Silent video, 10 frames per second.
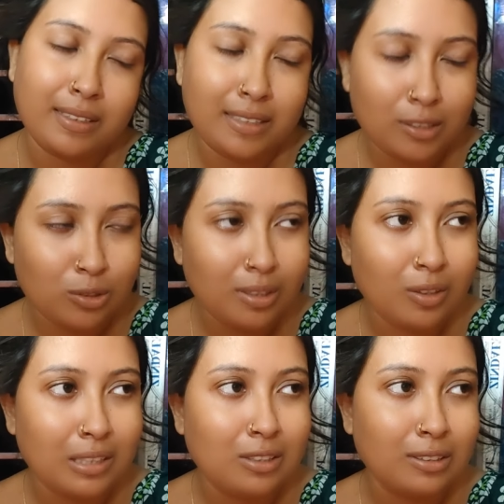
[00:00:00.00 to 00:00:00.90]
মানে শেষ
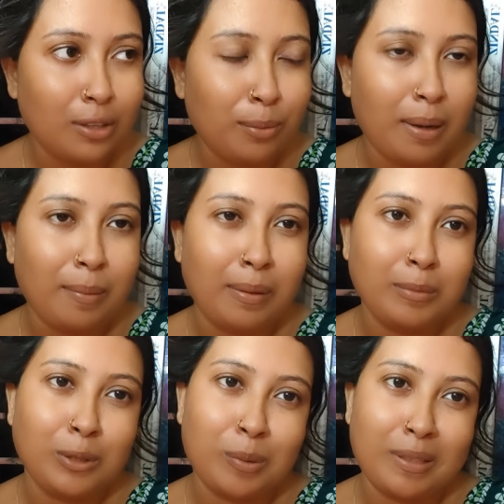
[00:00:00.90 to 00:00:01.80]
হয়ে গেছিলো তাও
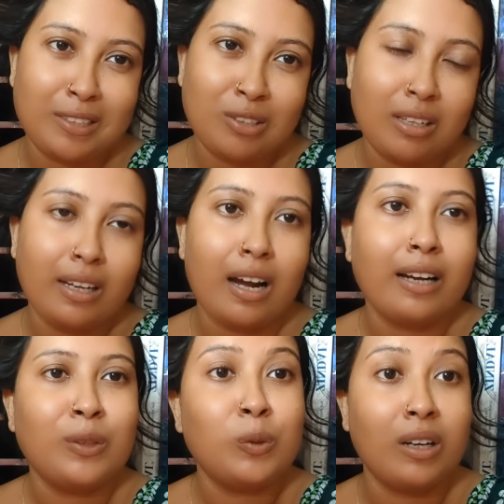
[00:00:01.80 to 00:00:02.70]
ভাবলাম যে তোমাদের সঙ্গে
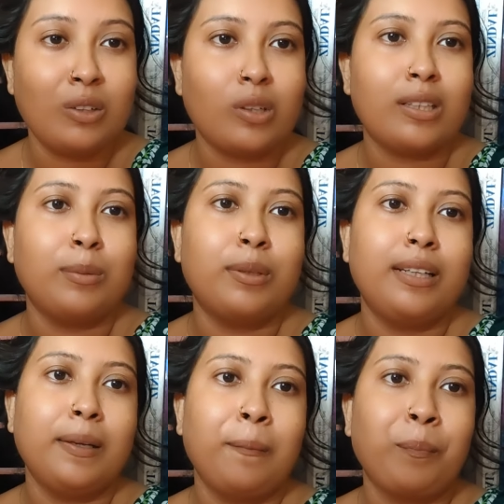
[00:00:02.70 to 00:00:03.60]
আরেকটুখানি কথা
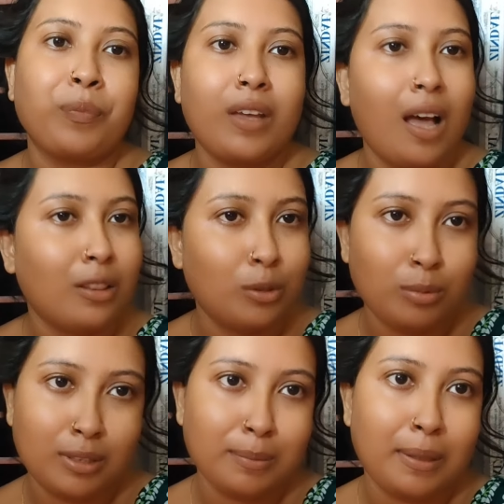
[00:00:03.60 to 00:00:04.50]
বলি আর
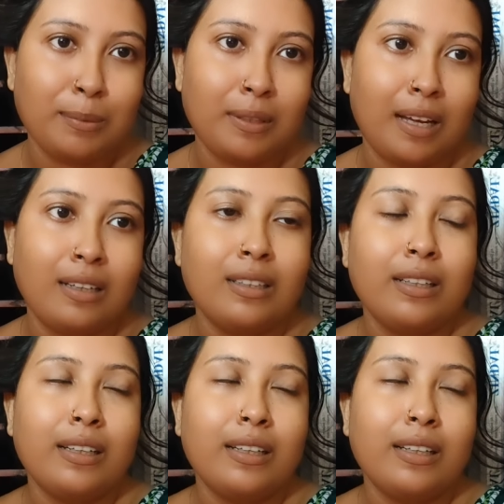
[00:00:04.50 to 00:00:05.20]
তো বলতে পারবো না